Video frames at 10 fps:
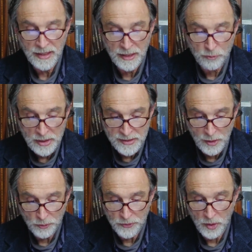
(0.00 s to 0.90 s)
Et voici
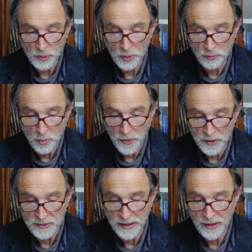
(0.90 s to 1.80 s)
l'offrande que vous
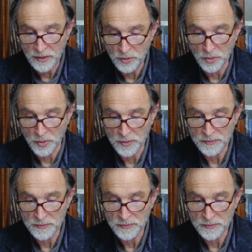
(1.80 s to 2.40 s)
prendrez d'eux.